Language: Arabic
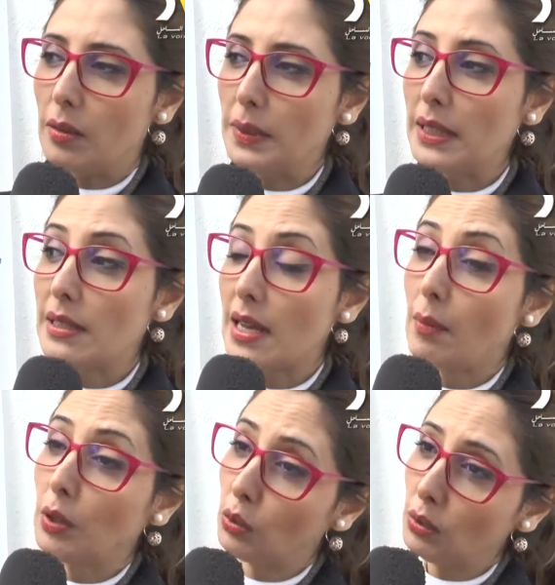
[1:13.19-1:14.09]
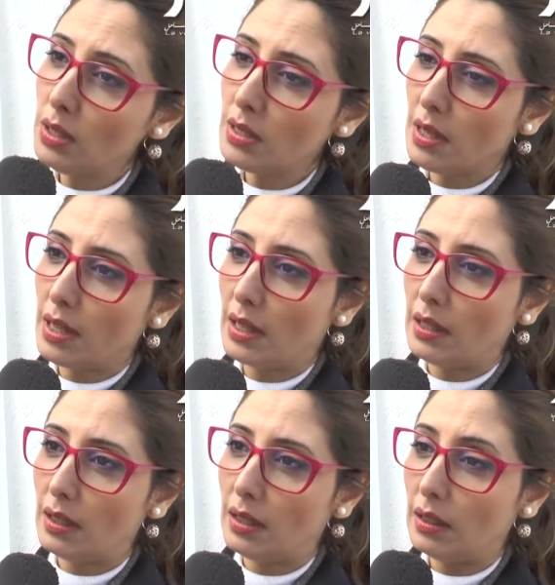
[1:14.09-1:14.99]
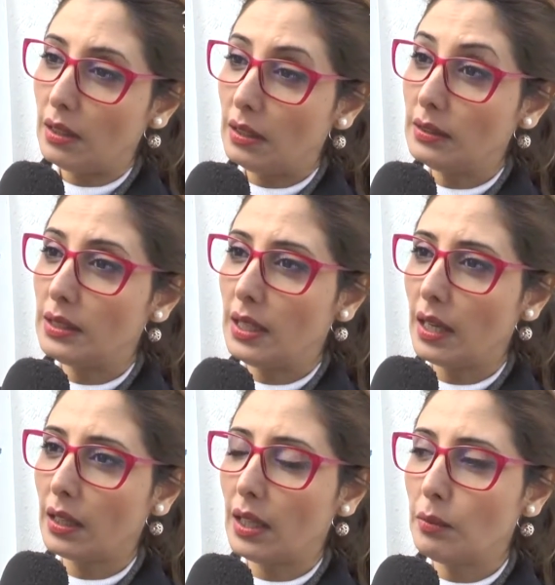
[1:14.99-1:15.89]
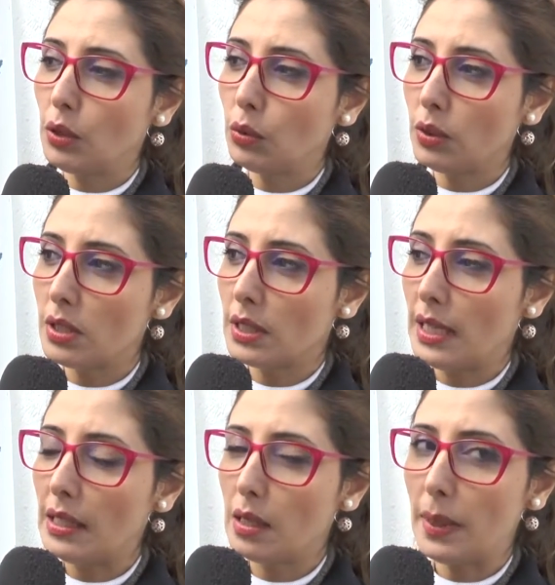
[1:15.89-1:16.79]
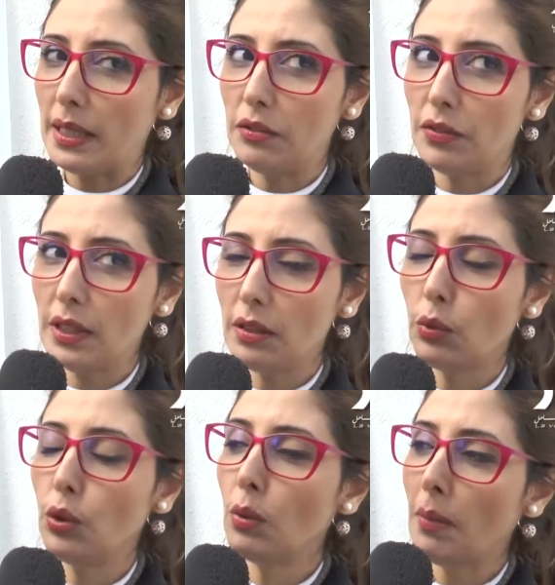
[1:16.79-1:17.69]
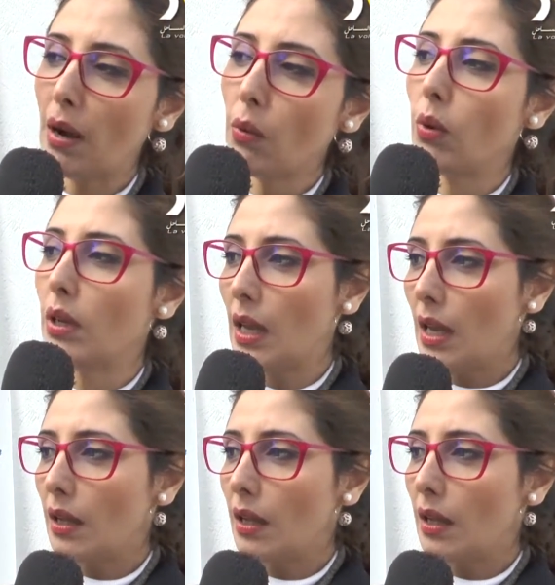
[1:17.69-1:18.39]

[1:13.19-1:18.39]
بدات ساعه من تونس هذاك الانطلاق كان من تونس نهار الاربعاء اللي فات واليوم اول